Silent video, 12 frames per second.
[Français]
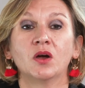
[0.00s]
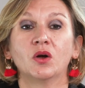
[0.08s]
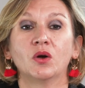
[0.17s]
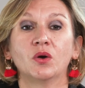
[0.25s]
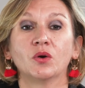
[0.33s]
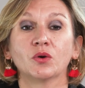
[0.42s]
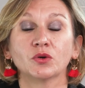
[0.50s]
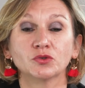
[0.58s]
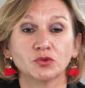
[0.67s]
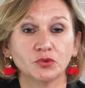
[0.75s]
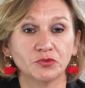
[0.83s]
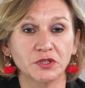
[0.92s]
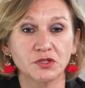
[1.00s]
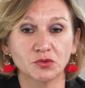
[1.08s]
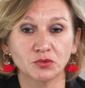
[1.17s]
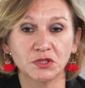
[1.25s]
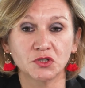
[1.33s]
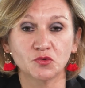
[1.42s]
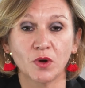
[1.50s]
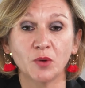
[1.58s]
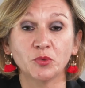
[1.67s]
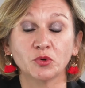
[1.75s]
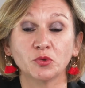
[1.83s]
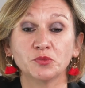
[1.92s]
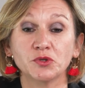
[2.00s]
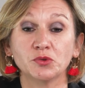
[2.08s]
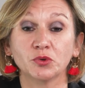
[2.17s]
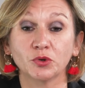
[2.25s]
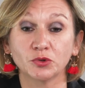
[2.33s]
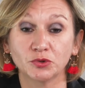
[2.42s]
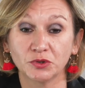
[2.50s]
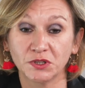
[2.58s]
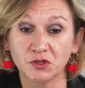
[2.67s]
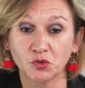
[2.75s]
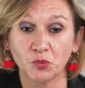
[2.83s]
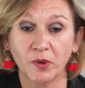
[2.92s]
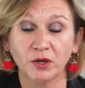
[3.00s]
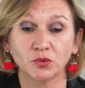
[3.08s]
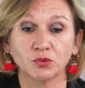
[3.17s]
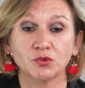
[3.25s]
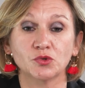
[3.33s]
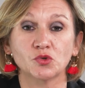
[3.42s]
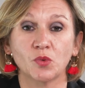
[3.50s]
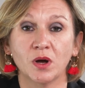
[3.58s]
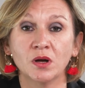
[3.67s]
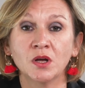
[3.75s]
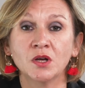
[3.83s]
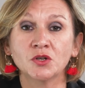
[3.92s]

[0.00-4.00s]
euh, retrouver son histoire, pour qu'on puisse lui redonner son parcours de soins,